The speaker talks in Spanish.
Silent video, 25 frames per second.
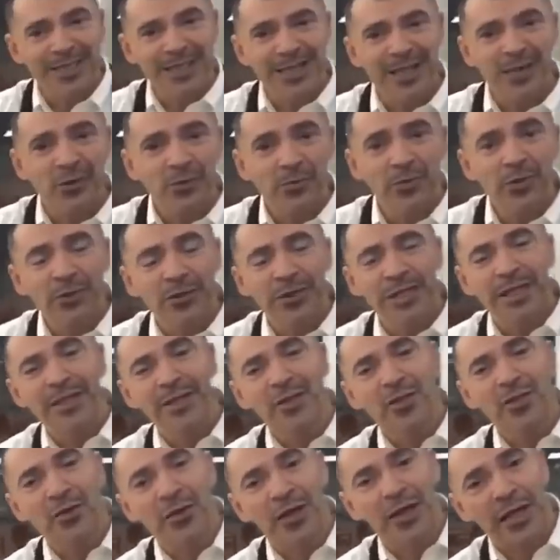a mis alumnos,
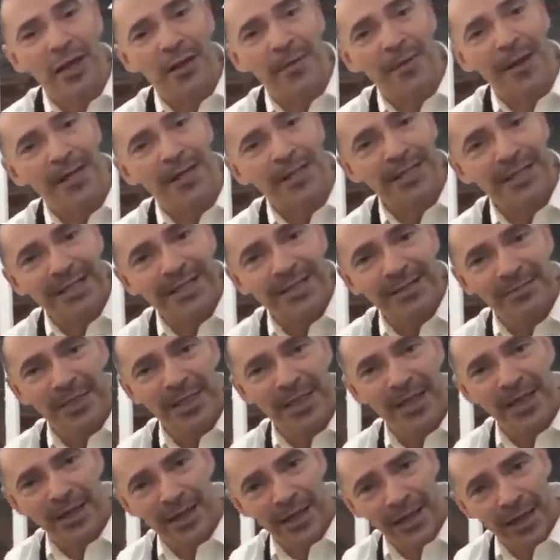ustedes toquen la masa sin
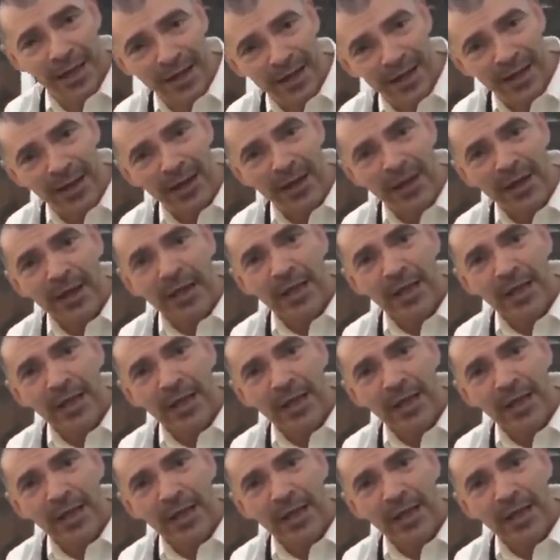mirarla